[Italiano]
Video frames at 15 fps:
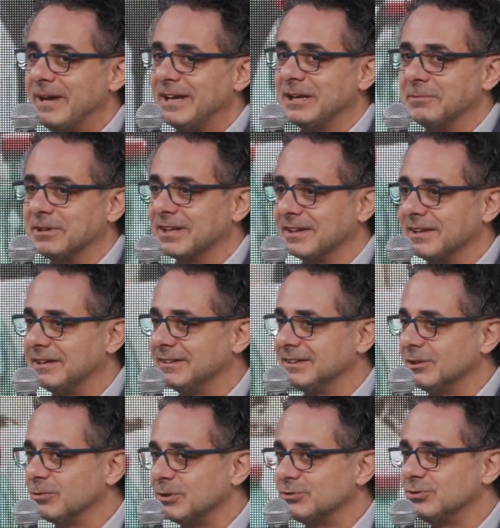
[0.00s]
bene, perché
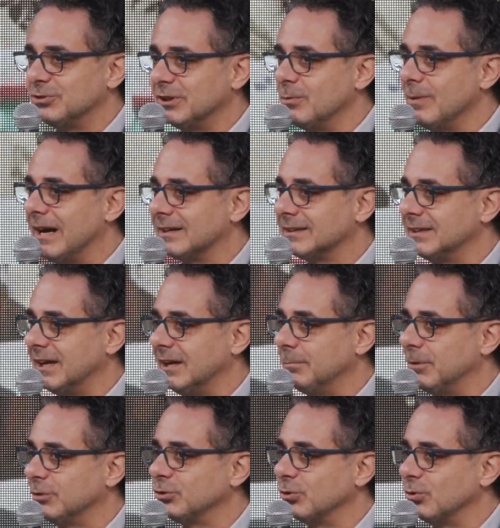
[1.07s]
chiaramente questo riguarda il
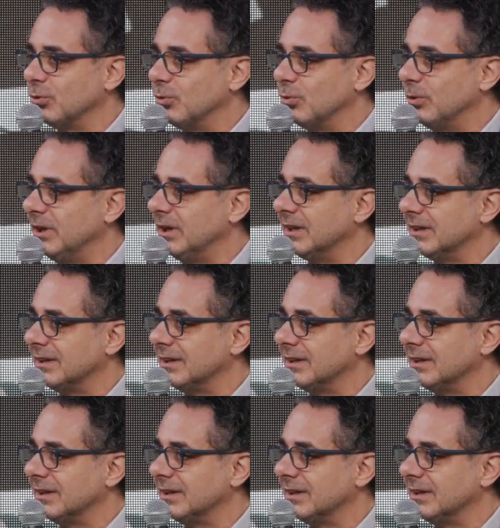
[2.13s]
modo con cui